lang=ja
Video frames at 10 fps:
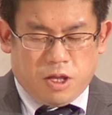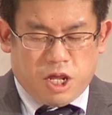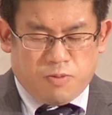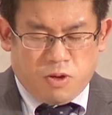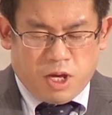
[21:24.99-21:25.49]

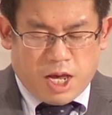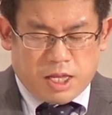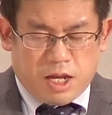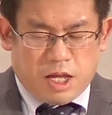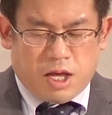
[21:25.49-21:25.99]
自分
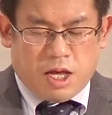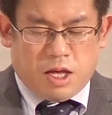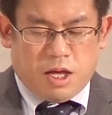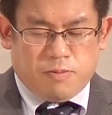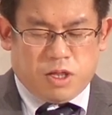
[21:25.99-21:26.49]
勝手な
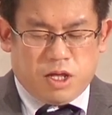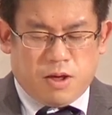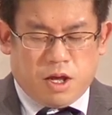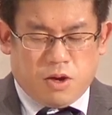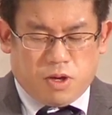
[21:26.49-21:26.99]
道で
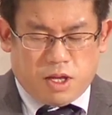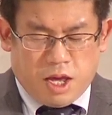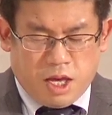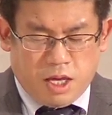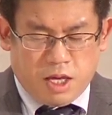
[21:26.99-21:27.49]
はなくて、